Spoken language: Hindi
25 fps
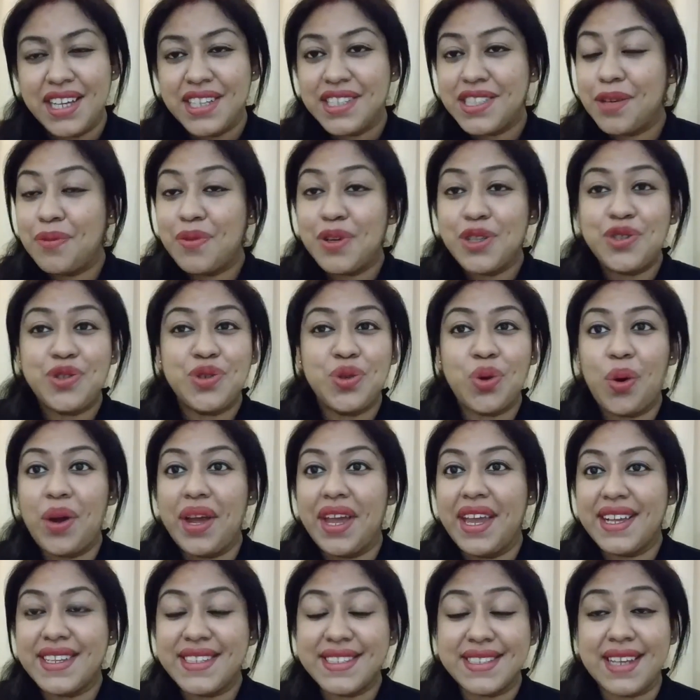सी वॉज सो
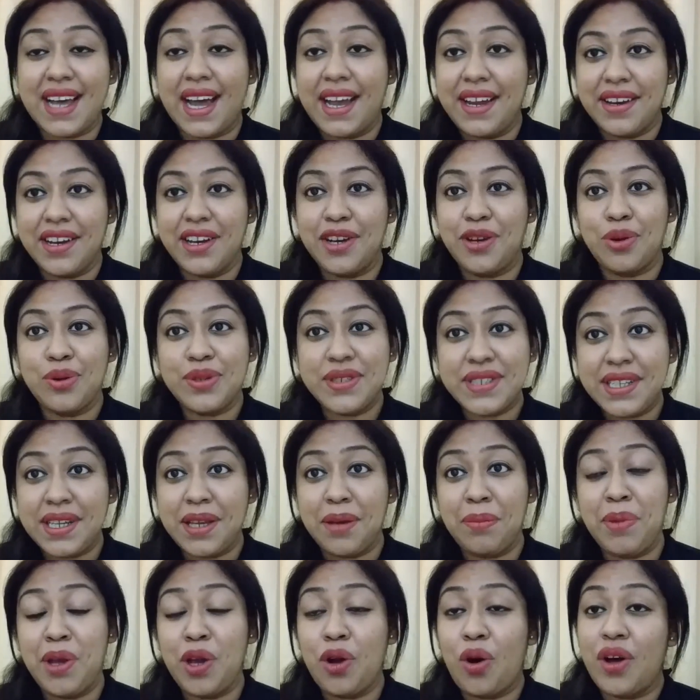एक्साइटेड टू सी
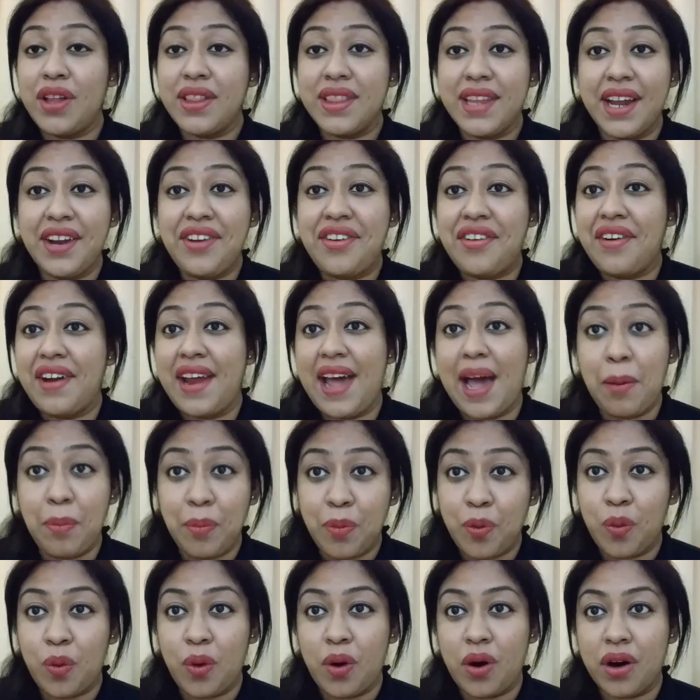मी ऑन दैट
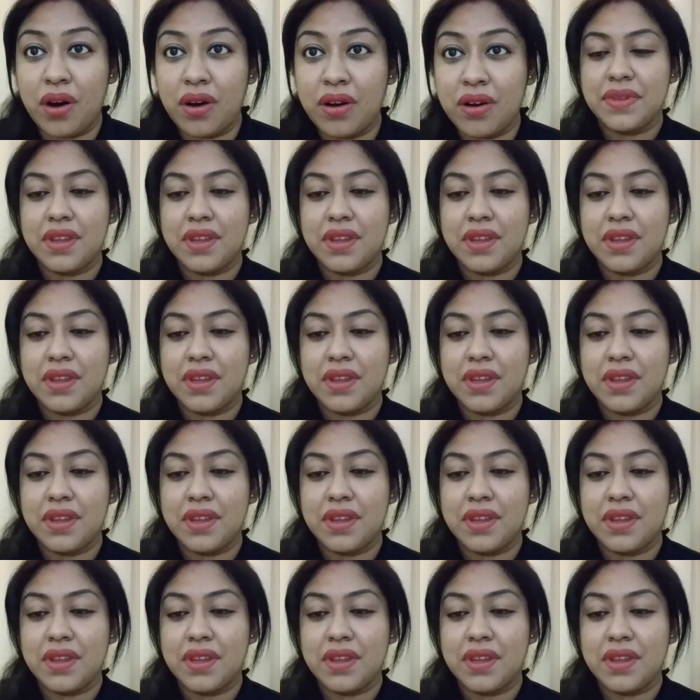रैम्प वॉक